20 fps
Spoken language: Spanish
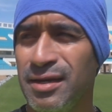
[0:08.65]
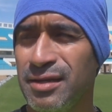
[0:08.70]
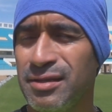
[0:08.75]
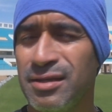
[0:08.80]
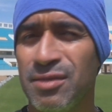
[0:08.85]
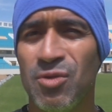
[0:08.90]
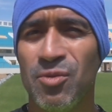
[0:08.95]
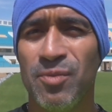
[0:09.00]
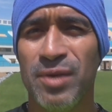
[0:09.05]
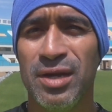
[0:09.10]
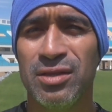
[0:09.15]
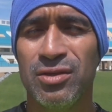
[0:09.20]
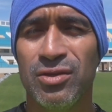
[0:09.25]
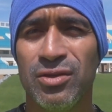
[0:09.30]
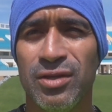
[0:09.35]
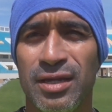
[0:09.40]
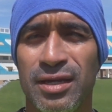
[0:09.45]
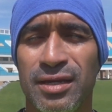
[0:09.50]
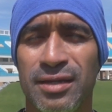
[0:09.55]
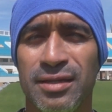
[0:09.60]
este
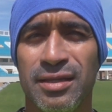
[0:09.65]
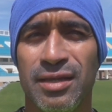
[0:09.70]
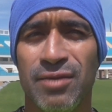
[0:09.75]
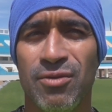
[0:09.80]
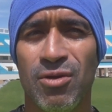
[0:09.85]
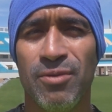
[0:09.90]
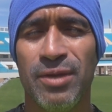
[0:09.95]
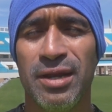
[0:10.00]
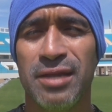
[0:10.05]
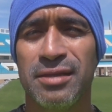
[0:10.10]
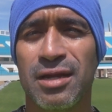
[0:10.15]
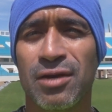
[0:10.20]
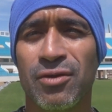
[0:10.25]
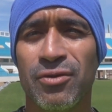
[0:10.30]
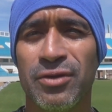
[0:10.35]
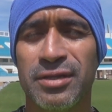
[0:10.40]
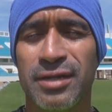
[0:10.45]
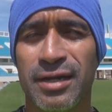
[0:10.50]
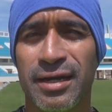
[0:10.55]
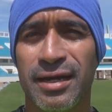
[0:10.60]
momento de, volver a estar
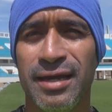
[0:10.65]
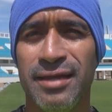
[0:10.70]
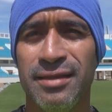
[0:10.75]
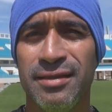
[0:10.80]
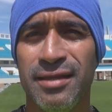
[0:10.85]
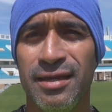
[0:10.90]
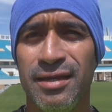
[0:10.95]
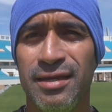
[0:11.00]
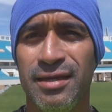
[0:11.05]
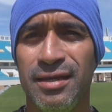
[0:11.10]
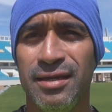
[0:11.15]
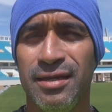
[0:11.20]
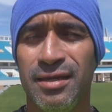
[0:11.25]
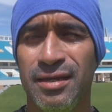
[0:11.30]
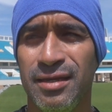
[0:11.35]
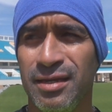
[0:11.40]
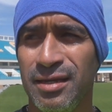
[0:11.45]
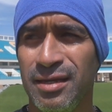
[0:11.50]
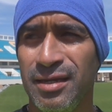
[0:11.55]
con nuestra gente y,